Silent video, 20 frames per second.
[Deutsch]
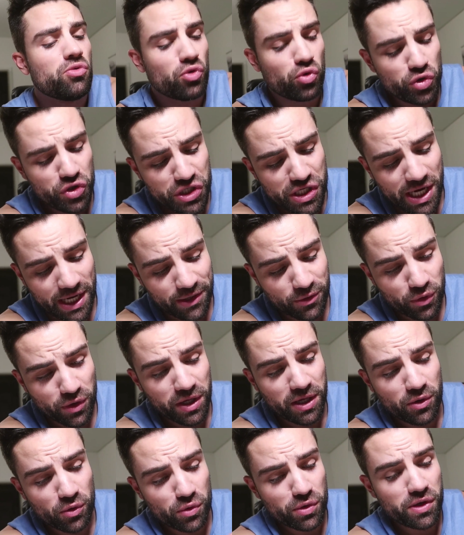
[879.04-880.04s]
Ruhig die
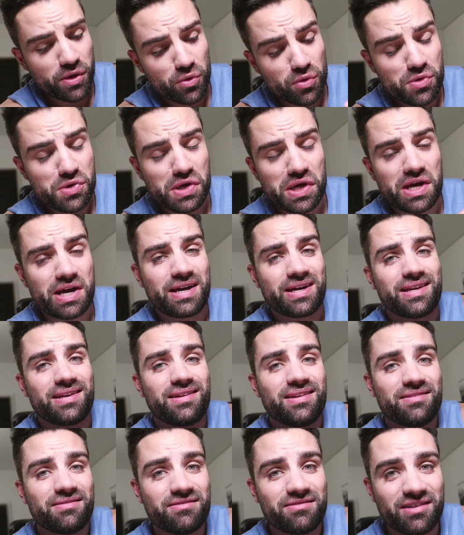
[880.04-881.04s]
Anregungen hier unten rein,
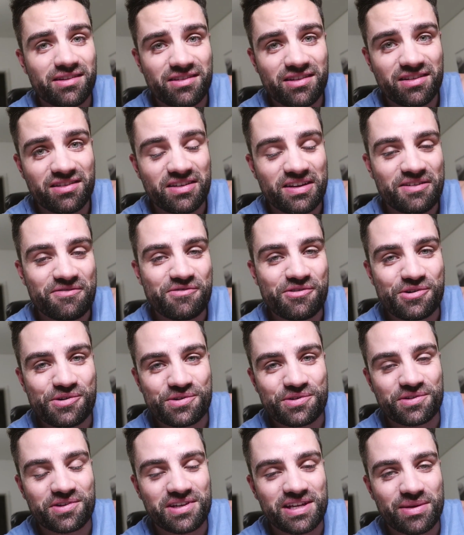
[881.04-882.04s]
was ihr sehen
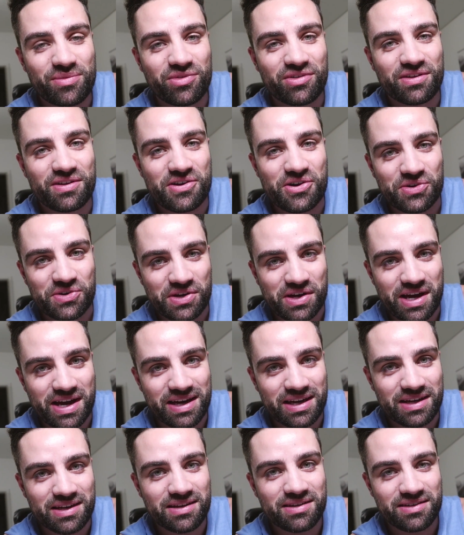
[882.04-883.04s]
wollt. In dem Sinne haut
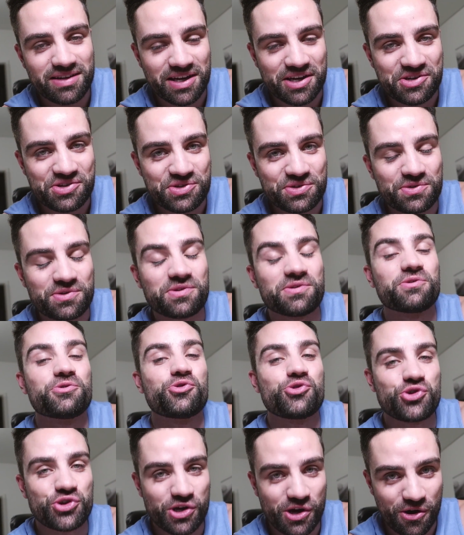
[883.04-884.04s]
rein. Dankeschön.
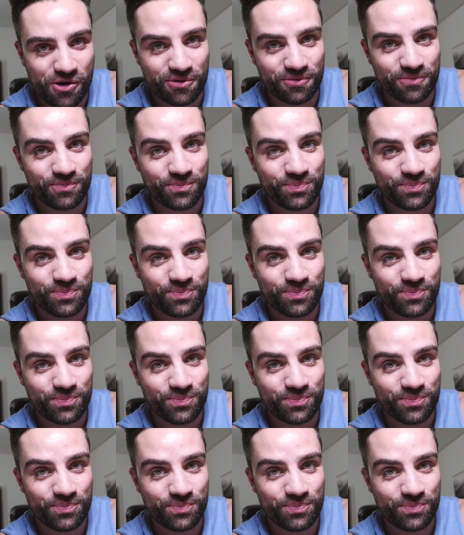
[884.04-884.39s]
Ciao.